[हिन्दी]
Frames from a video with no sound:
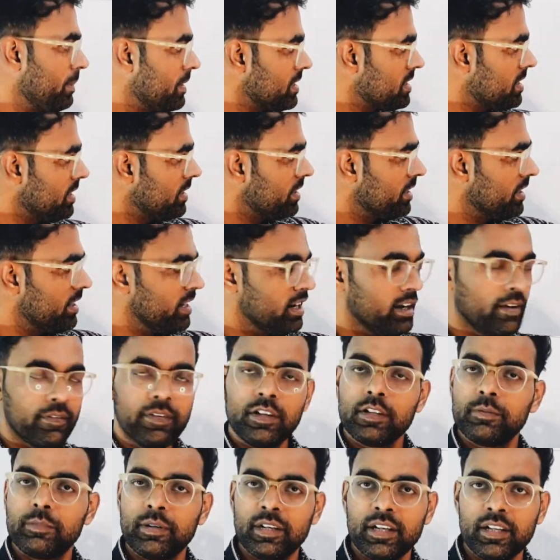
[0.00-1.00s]
पर्सनल ट्रेनिंग की
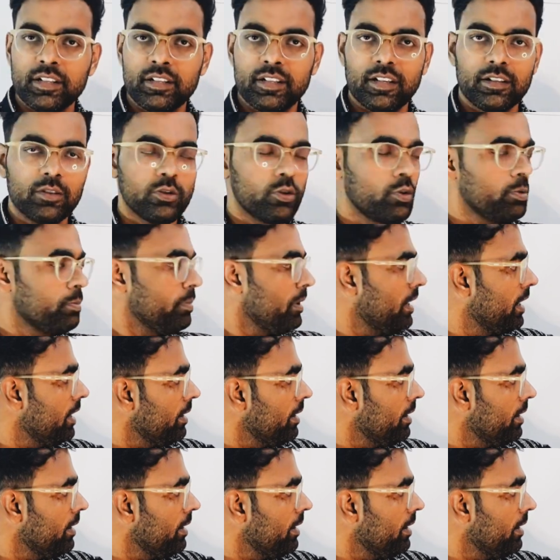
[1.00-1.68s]
फीस भैया छः सौ रुपये